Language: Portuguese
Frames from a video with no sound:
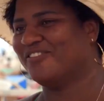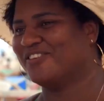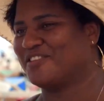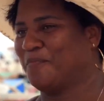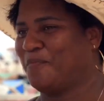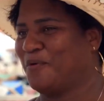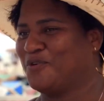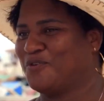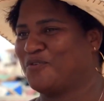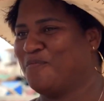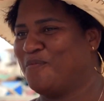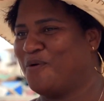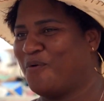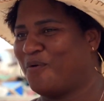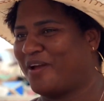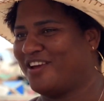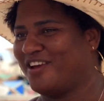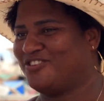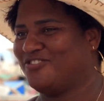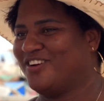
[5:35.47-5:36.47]
representa
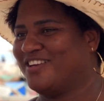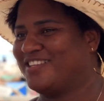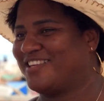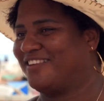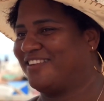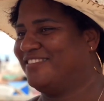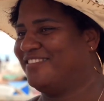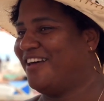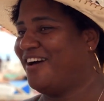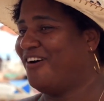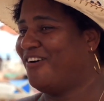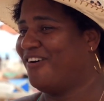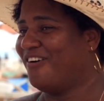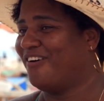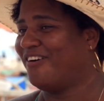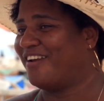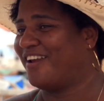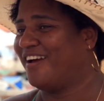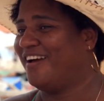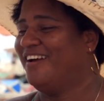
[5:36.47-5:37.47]
muitos empregos,
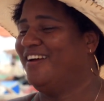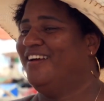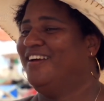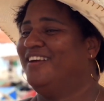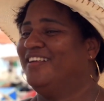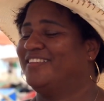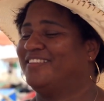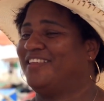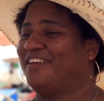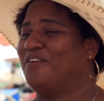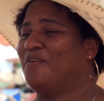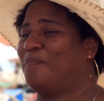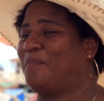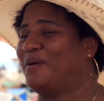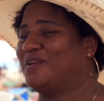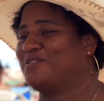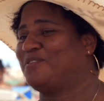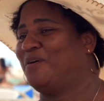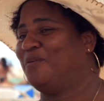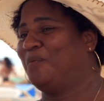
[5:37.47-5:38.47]
né? Porque quando
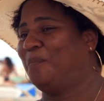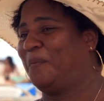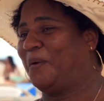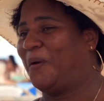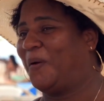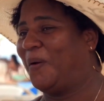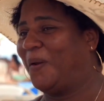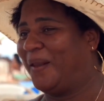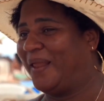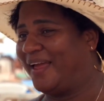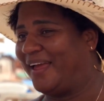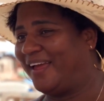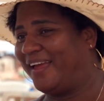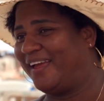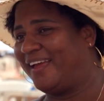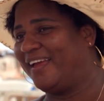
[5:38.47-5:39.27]
você traz um, um